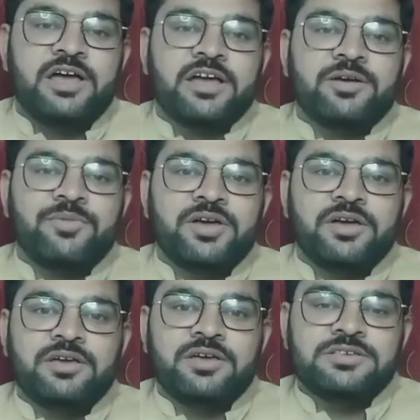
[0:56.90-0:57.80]
आया कि
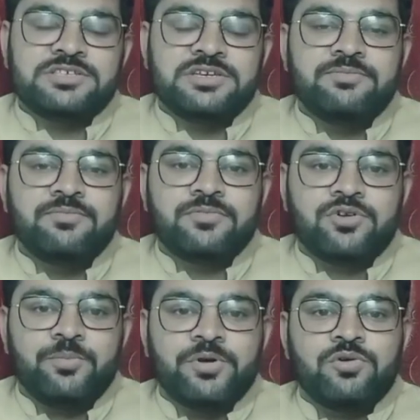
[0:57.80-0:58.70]
मैं इसी
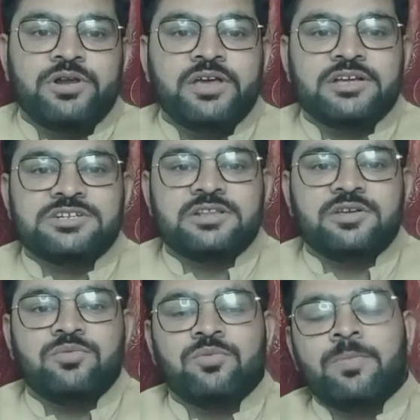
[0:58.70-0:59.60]
टॉपिक को लेकर
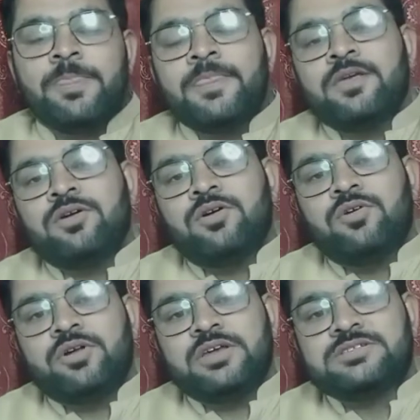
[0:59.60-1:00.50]
चलता हूँ
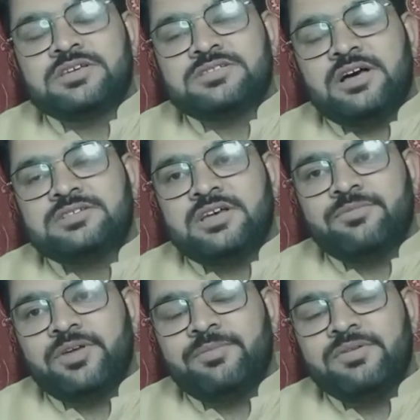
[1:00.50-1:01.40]
और इसके साथ
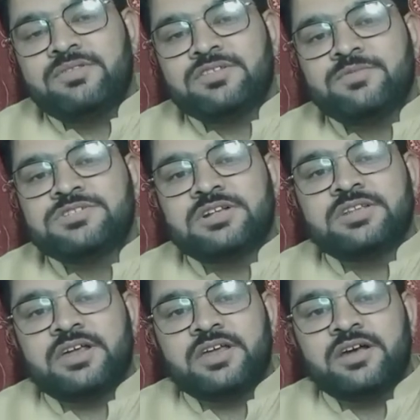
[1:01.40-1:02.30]
साथ मेरा बिजनेस भी
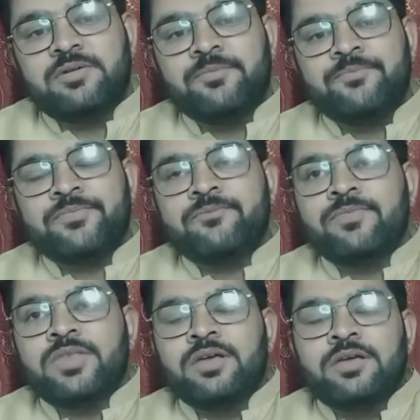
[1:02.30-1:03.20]
चलता रहेगा
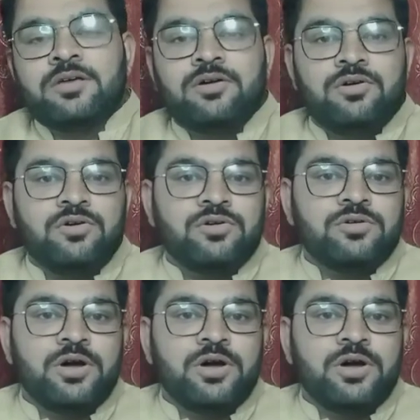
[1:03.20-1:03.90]
और